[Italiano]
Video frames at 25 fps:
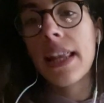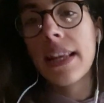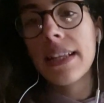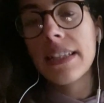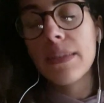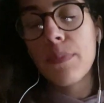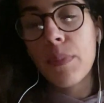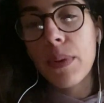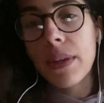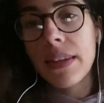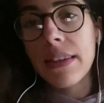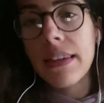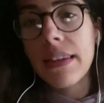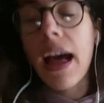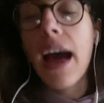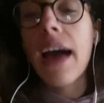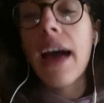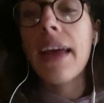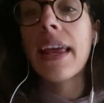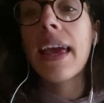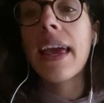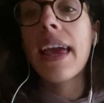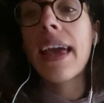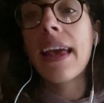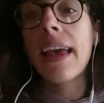
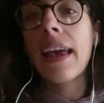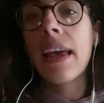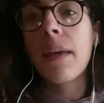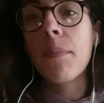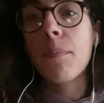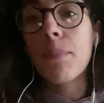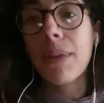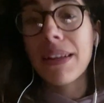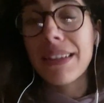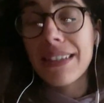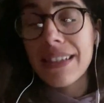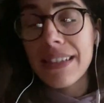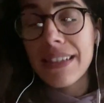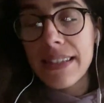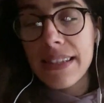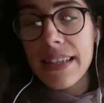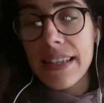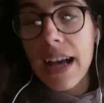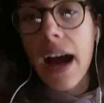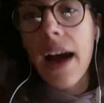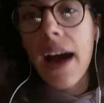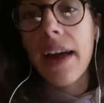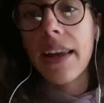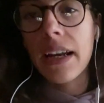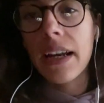rispettare e
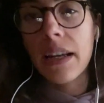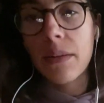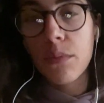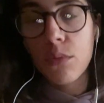empatizzare le